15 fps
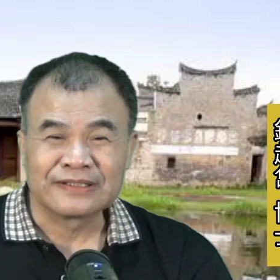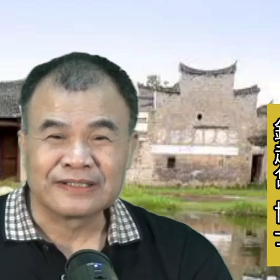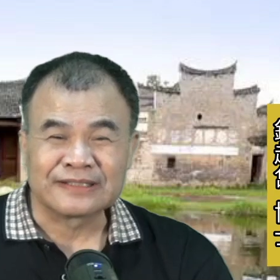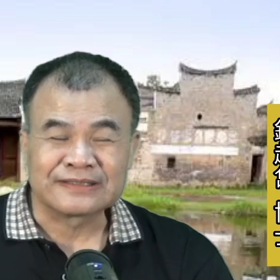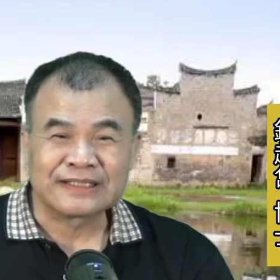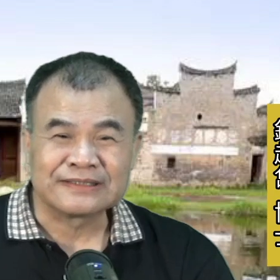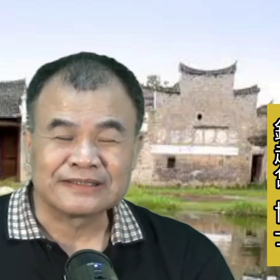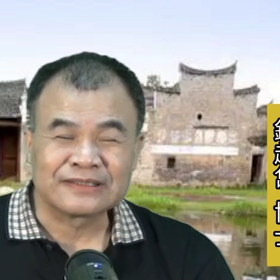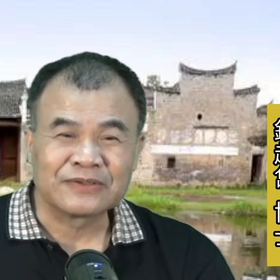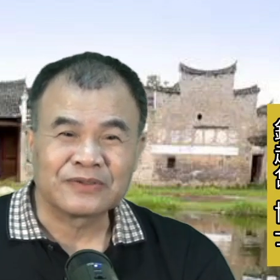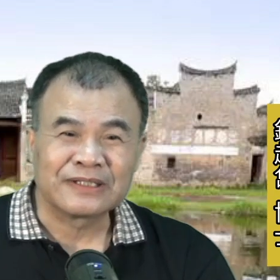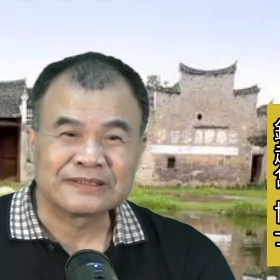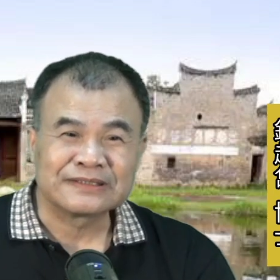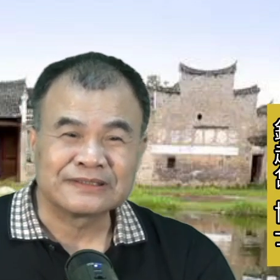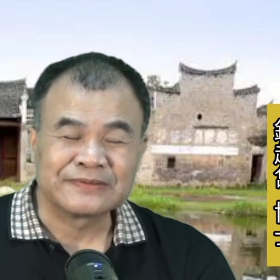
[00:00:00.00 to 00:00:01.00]
那蔡京
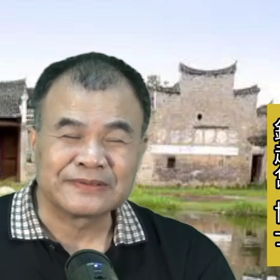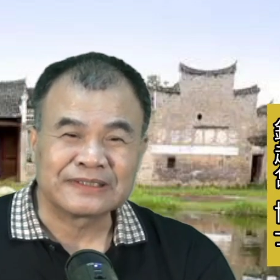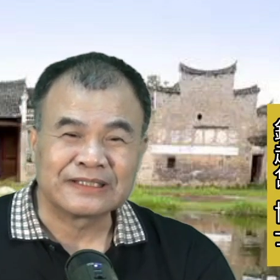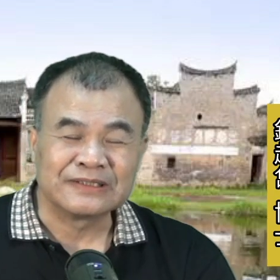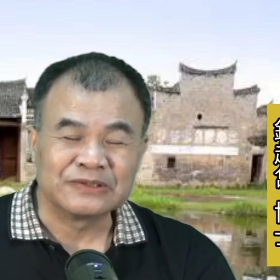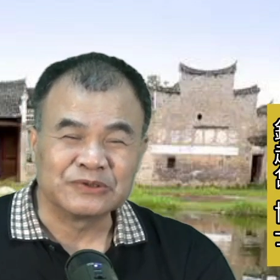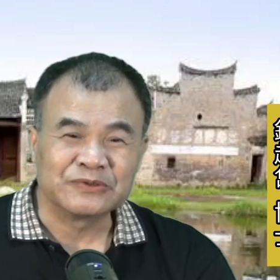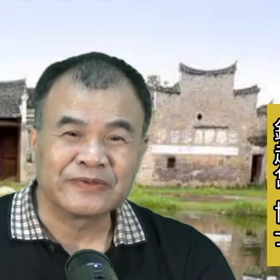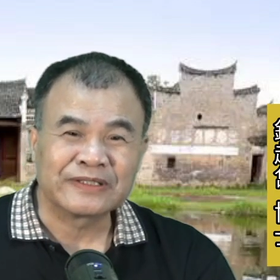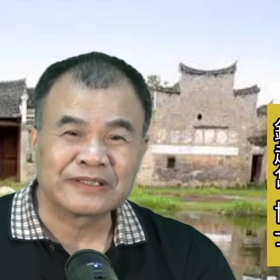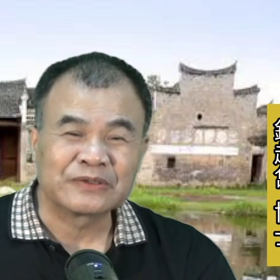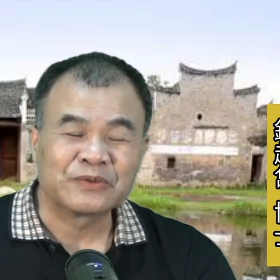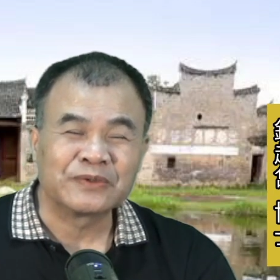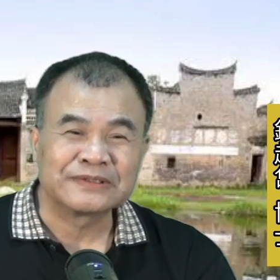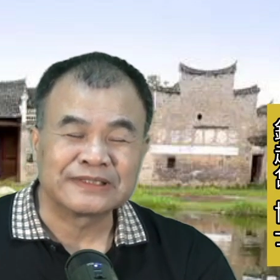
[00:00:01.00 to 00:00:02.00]
后来是因为在流放
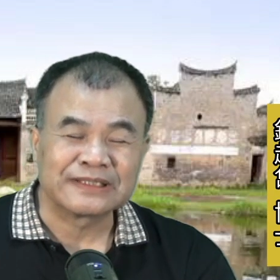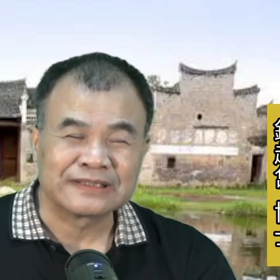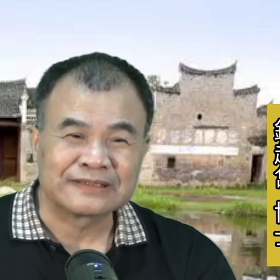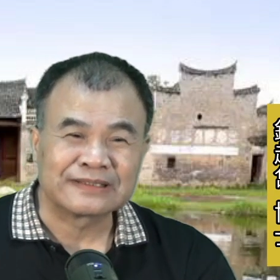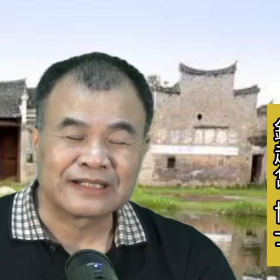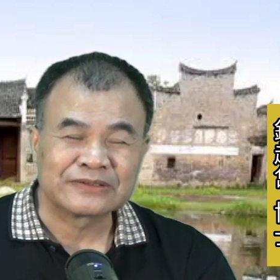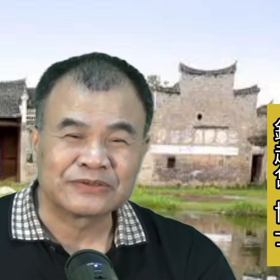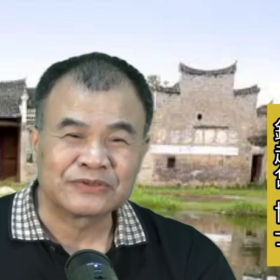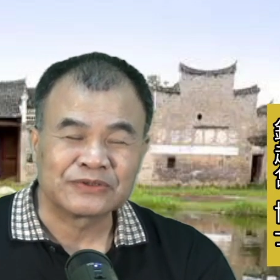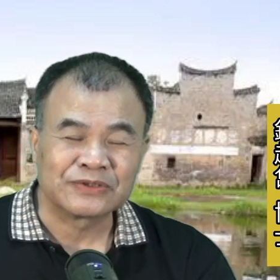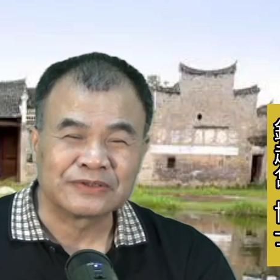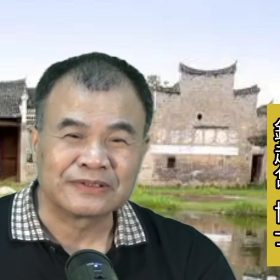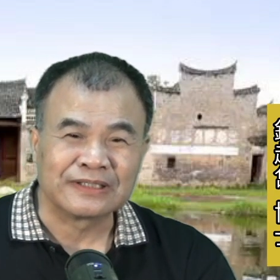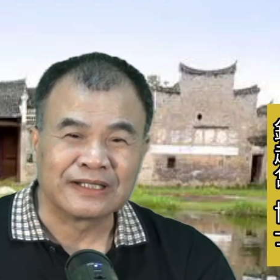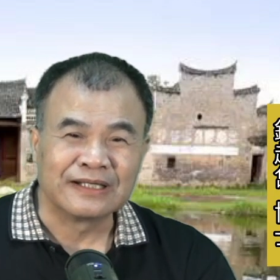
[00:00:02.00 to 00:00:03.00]
的过程当
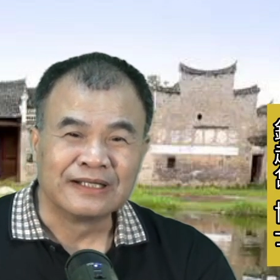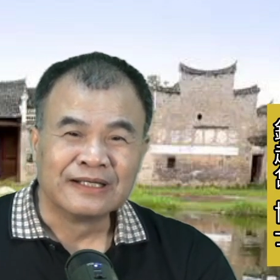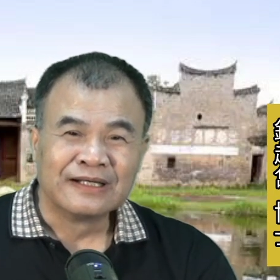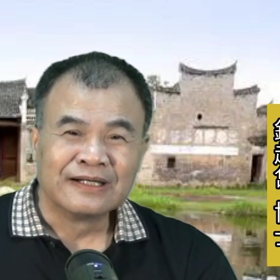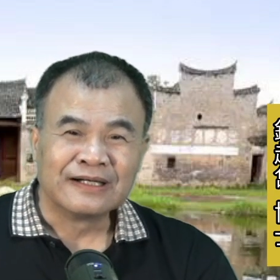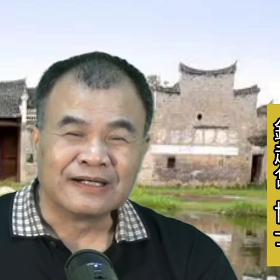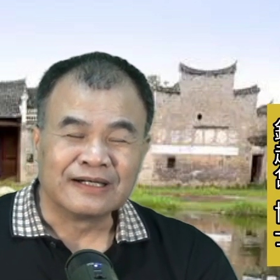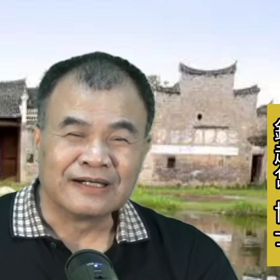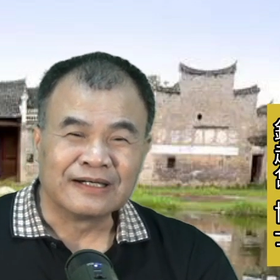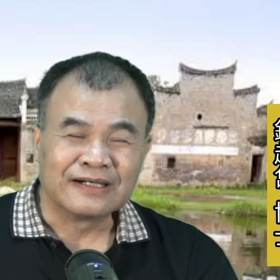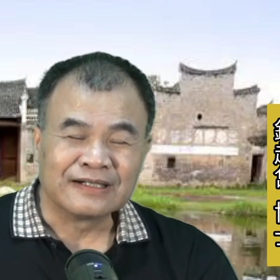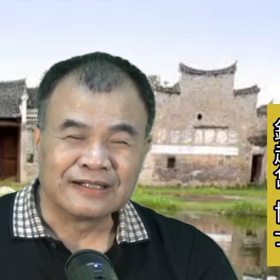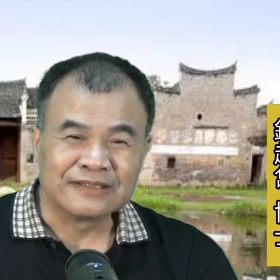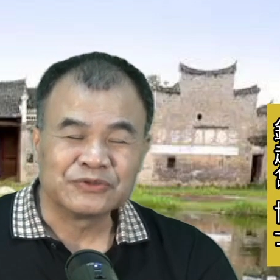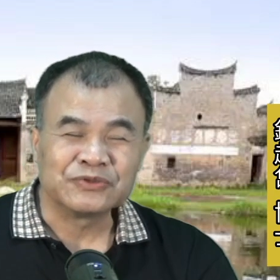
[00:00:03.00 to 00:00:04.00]
中呢，
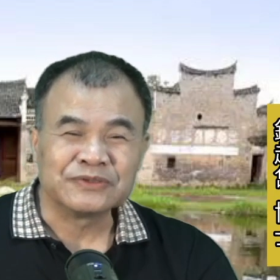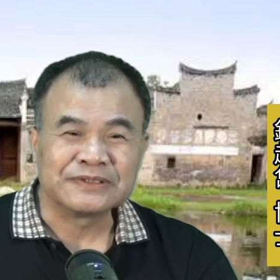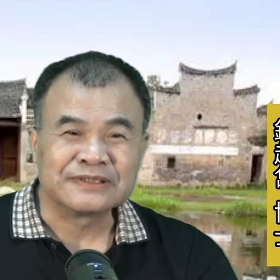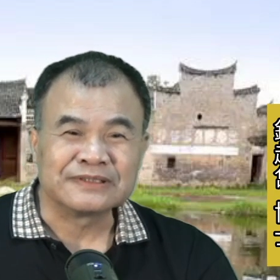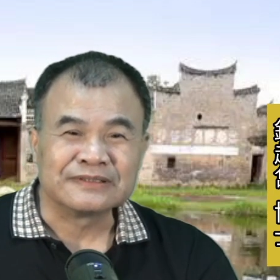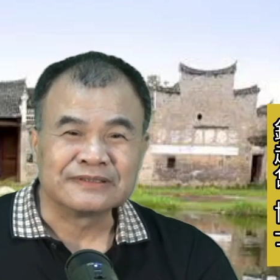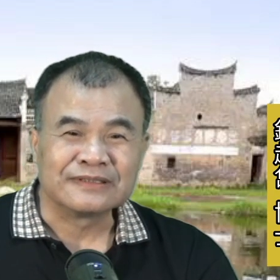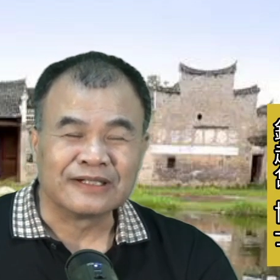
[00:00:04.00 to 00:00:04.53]
呃，去世。